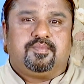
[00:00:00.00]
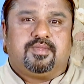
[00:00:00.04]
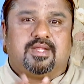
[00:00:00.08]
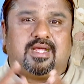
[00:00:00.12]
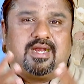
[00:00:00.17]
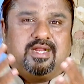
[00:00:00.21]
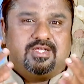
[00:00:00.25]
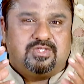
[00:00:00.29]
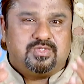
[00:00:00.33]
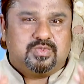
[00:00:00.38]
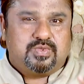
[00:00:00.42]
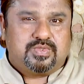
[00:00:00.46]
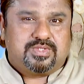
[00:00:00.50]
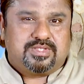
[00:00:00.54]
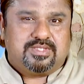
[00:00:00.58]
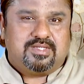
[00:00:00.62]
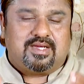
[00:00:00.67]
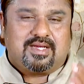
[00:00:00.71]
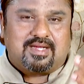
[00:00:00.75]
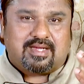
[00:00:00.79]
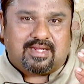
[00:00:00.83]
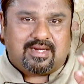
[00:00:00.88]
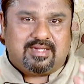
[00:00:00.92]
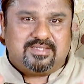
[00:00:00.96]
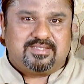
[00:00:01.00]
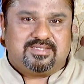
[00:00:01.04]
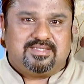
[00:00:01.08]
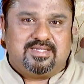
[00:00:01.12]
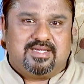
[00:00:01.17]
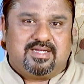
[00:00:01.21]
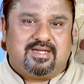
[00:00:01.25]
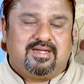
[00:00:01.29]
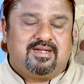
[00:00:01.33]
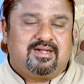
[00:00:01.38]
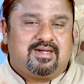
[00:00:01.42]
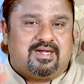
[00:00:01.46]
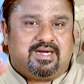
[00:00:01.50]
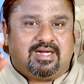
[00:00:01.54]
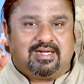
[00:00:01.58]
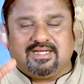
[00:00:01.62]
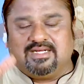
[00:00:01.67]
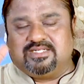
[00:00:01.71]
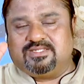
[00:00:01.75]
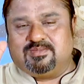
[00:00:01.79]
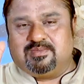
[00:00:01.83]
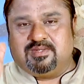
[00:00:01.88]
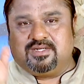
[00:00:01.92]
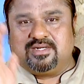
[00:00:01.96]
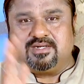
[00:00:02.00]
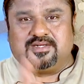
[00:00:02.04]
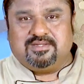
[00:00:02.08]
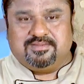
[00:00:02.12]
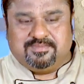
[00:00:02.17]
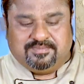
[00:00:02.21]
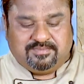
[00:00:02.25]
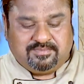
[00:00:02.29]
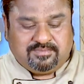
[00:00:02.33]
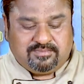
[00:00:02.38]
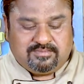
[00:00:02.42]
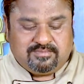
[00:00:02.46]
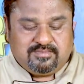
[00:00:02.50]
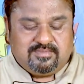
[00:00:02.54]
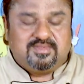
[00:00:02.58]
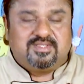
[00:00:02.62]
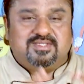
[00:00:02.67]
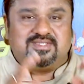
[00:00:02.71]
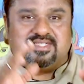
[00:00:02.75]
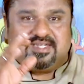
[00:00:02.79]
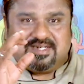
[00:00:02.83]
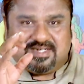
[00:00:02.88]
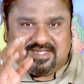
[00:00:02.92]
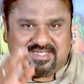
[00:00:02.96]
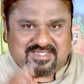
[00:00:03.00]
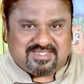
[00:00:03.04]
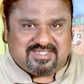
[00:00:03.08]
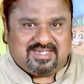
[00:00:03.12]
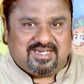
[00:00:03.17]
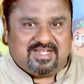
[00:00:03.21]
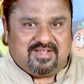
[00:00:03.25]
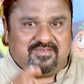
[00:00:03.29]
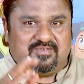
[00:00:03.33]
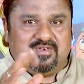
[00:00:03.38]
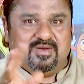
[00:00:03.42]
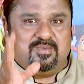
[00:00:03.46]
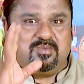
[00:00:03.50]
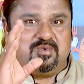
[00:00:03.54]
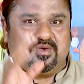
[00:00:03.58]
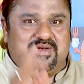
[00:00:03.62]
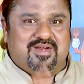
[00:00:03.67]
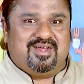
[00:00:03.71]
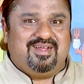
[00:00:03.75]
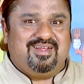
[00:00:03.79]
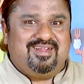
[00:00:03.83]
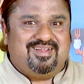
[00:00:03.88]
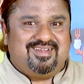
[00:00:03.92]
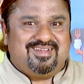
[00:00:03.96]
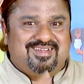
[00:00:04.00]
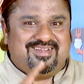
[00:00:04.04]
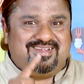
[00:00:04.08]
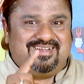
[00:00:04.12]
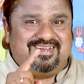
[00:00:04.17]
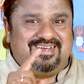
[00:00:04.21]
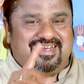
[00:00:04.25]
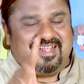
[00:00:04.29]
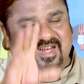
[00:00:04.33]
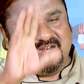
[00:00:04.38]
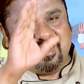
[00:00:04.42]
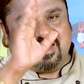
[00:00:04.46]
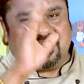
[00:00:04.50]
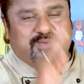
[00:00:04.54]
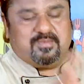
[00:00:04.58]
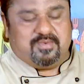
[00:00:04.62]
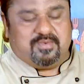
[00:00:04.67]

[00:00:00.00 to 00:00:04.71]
நல்ல ஜூஸியாக க்ரன்ச்சியாக அட்டகாசமாக இருக்குது இந்த டேஸ்ட்டை நீங்கள் ஃபீல் பண்ணுன்னா நீங்களும் ட்ரை